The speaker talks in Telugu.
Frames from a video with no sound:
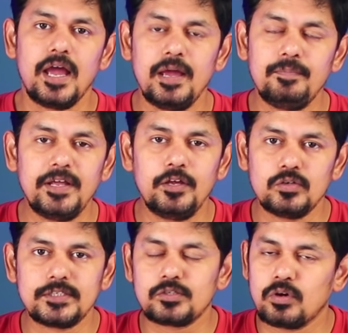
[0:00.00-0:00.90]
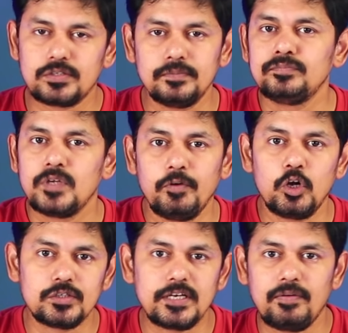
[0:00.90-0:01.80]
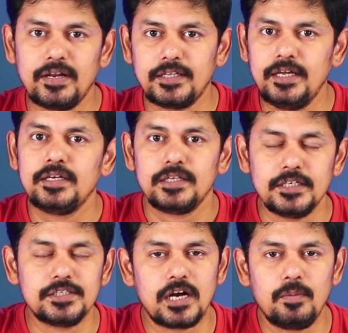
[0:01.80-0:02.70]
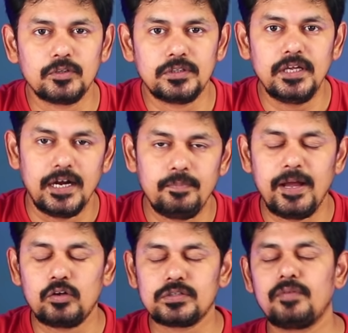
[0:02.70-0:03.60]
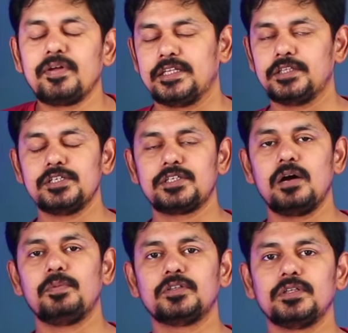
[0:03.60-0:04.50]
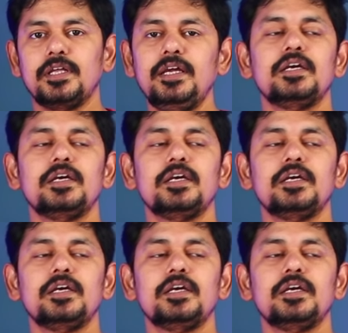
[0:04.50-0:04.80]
ఏఎండి యూజర్స్ కోసం విండోస్ లెవెన్ అయితే తీసుకురాబోతుంది అంటే మైక్రోసాఫ్ట్ అయితే తీసుకురాబోతుంది